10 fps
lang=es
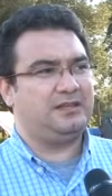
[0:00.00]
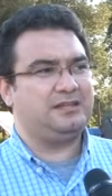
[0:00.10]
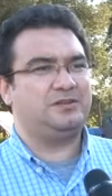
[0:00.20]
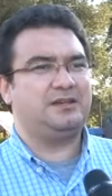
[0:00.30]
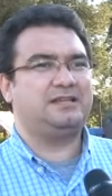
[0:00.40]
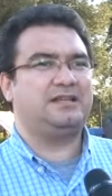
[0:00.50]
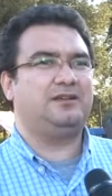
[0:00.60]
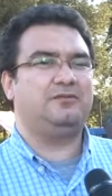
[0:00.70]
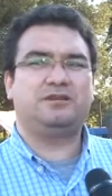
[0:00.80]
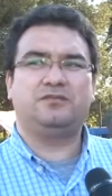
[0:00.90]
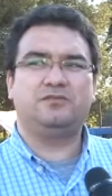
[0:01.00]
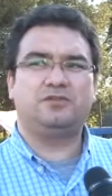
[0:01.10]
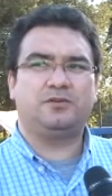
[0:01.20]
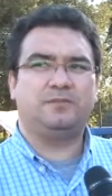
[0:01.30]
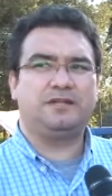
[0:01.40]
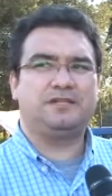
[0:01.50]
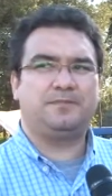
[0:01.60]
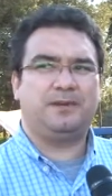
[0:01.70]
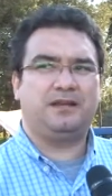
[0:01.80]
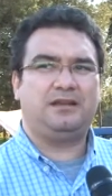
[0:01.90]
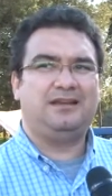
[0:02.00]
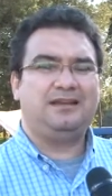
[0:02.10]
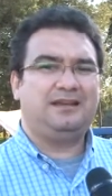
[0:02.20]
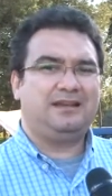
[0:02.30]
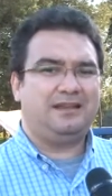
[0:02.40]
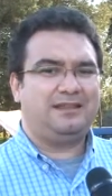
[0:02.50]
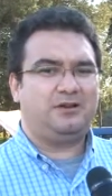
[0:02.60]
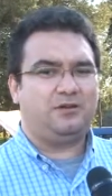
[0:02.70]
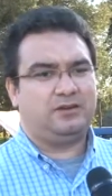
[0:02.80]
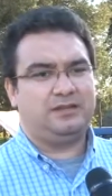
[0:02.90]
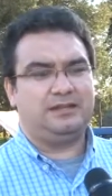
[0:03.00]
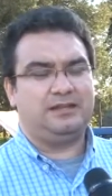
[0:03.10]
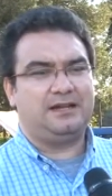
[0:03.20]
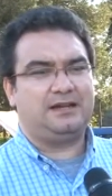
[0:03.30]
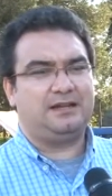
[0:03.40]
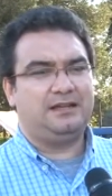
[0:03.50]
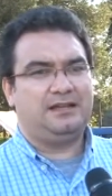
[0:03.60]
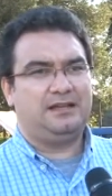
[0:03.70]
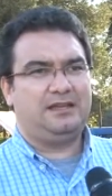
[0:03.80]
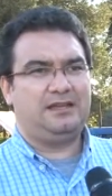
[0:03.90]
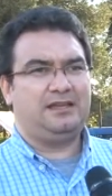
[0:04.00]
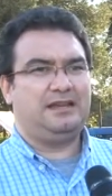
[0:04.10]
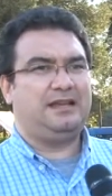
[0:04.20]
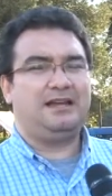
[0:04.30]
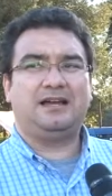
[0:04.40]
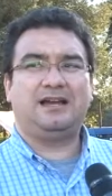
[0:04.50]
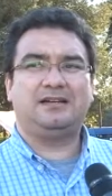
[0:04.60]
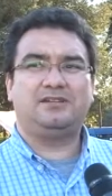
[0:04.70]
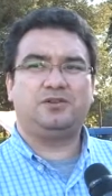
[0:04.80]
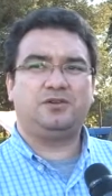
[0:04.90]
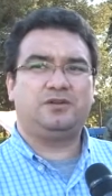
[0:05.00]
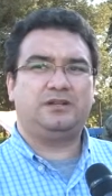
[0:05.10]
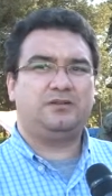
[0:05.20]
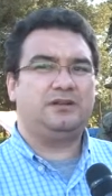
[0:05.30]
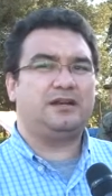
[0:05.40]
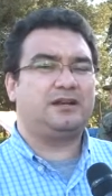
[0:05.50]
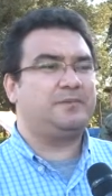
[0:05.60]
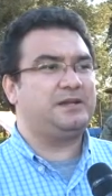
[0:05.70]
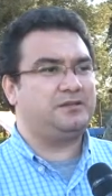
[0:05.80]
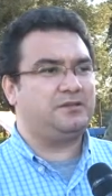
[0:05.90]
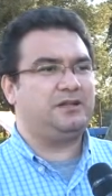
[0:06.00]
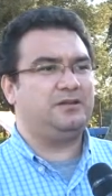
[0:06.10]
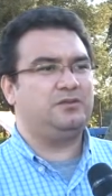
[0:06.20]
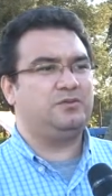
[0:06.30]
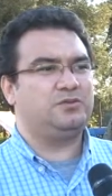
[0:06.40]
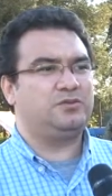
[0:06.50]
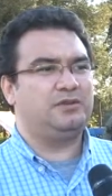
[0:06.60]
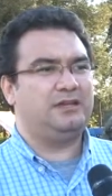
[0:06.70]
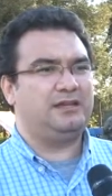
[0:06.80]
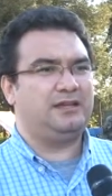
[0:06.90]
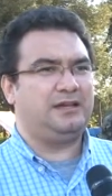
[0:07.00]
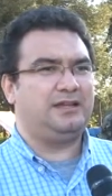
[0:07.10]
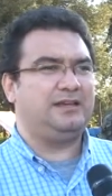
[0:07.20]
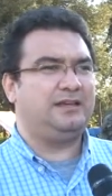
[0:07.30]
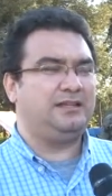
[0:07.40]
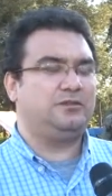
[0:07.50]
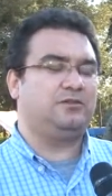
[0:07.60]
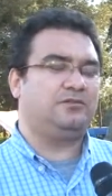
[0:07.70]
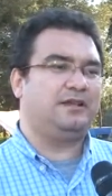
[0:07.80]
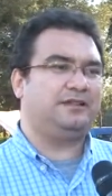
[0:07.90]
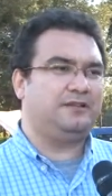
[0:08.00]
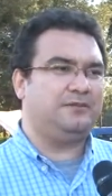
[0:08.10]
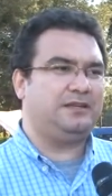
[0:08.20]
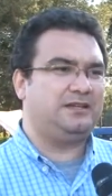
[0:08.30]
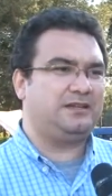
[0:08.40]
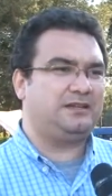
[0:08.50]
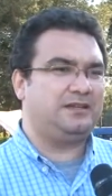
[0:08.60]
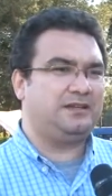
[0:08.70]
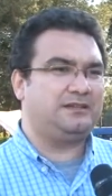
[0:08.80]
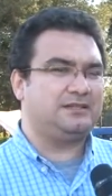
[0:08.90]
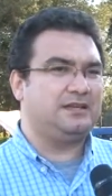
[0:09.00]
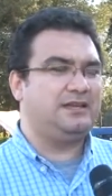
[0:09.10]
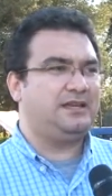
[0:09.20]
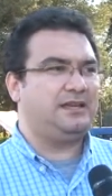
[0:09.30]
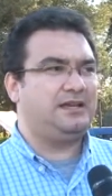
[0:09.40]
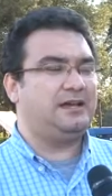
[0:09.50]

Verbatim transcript: De hecho, esa es nuestra función principal, la de coordinar eh, las acciones o las represiones incluso eh, a delitos o faltas administrativas eh,